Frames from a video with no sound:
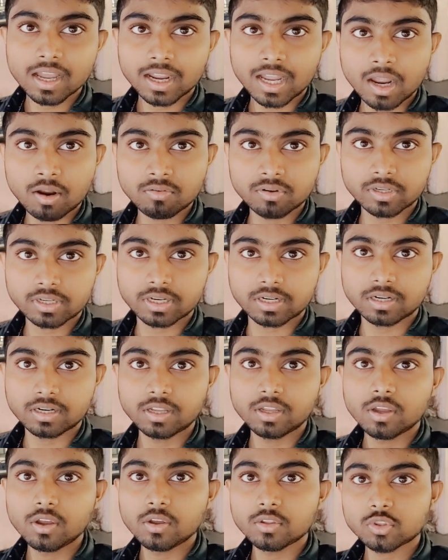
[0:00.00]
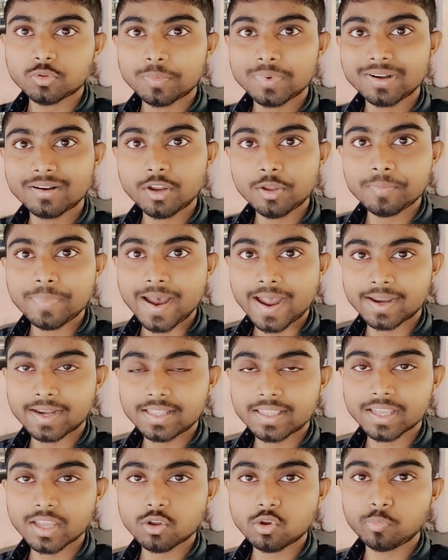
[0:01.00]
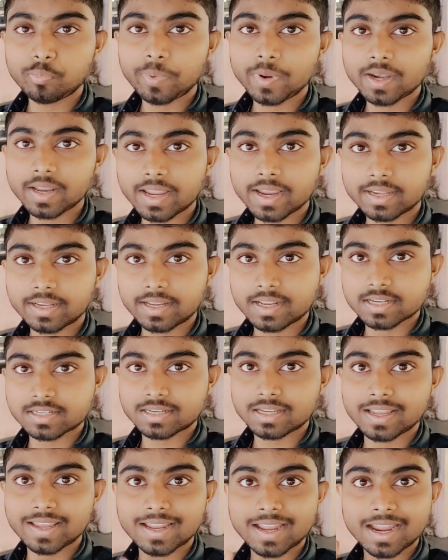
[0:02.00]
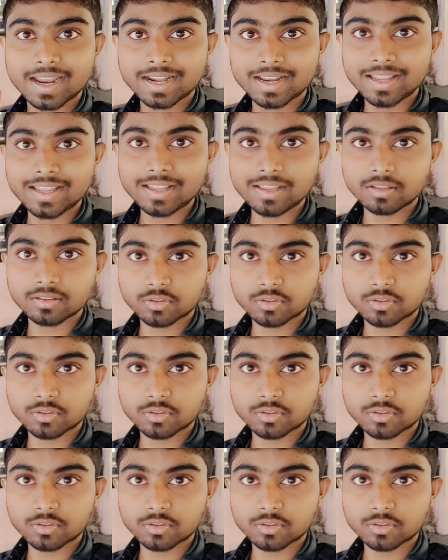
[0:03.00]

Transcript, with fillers: কাউন্টার তোমরা ওই বাইরে থেকে কুপন কেটে এসে এখানেই